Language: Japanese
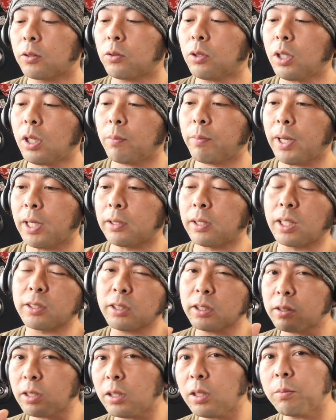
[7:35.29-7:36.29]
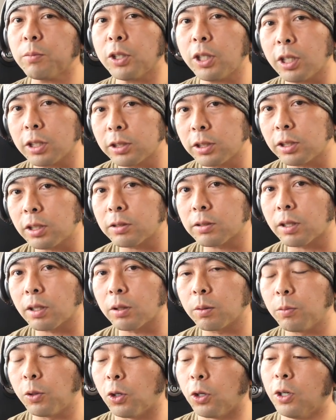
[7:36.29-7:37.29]
例えば他社製でもいいらしいんですけ
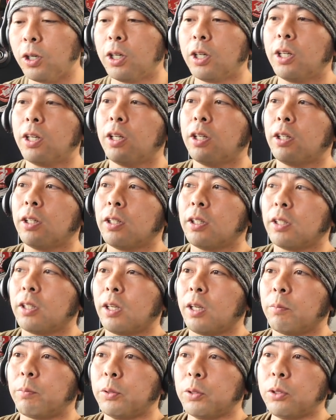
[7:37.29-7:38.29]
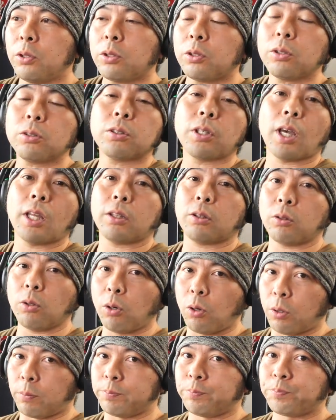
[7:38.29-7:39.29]
れども、え Bluetooth
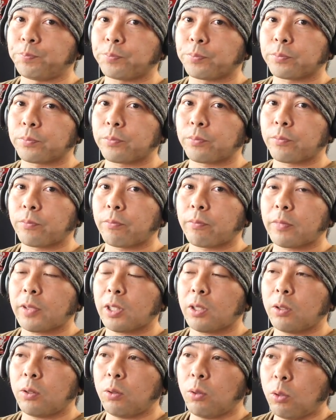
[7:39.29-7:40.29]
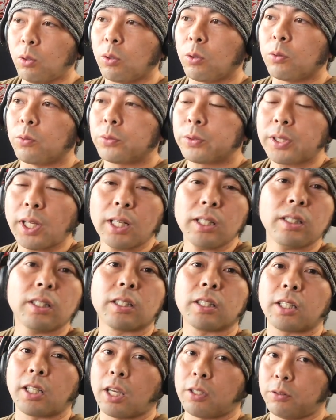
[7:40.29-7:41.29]
ヘッドホンを2人
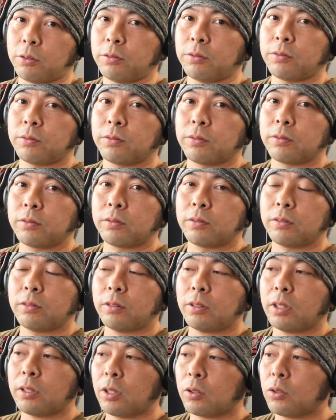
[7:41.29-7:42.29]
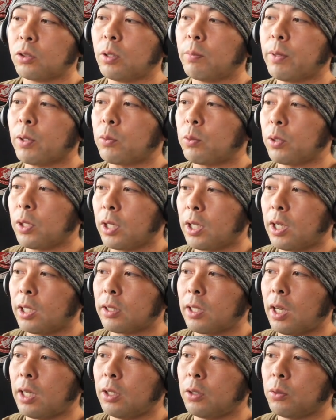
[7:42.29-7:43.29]
で聴ける。だ例えばこれ
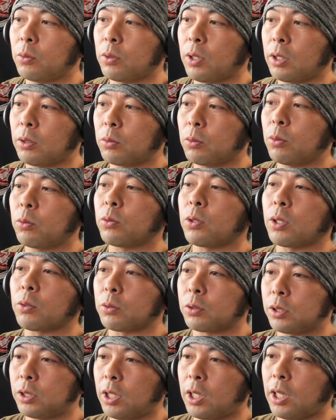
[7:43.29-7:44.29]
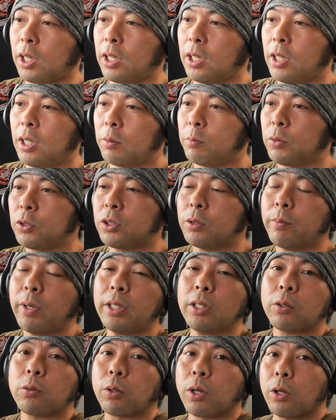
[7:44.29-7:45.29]
が対応のヘッドホンだとして
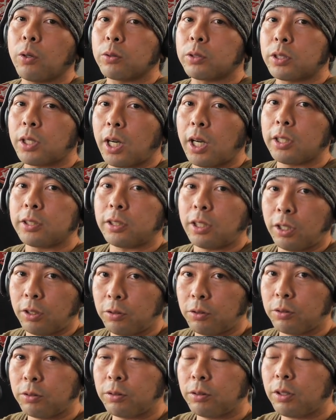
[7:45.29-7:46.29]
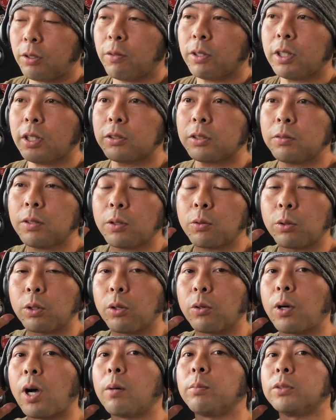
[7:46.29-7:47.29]
娘にこれを使わせているで私はこ
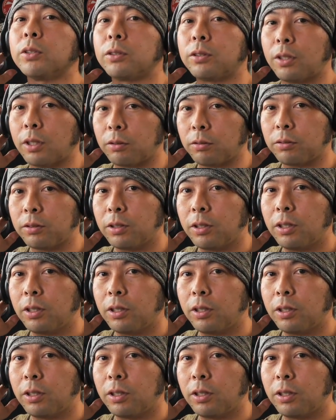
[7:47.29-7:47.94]
れをかぶってる